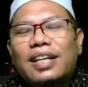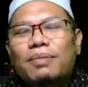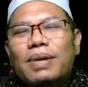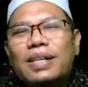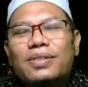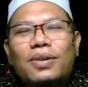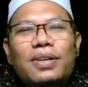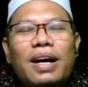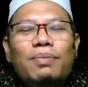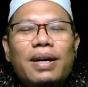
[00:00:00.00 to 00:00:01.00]

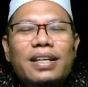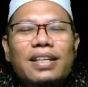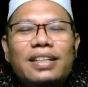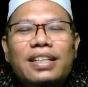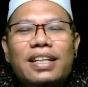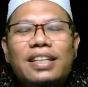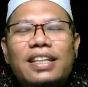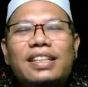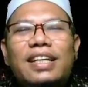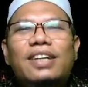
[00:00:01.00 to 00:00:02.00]
termasuk apa yang
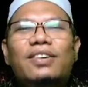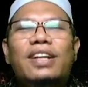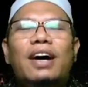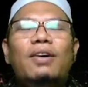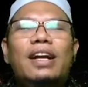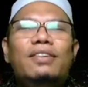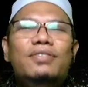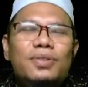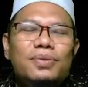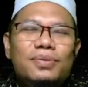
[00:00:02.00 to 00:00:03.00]
diinginkan oleh hawa
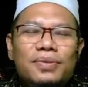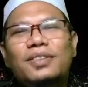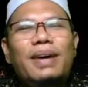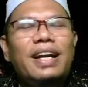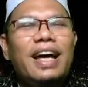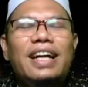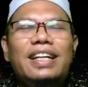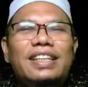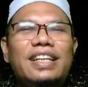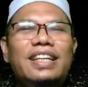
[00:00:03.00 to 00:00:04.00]
nafsu. Cuma tidak
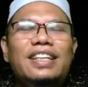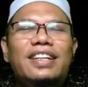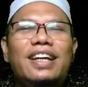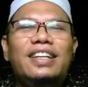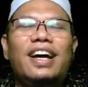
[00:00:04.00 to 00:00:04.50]
ada keinginan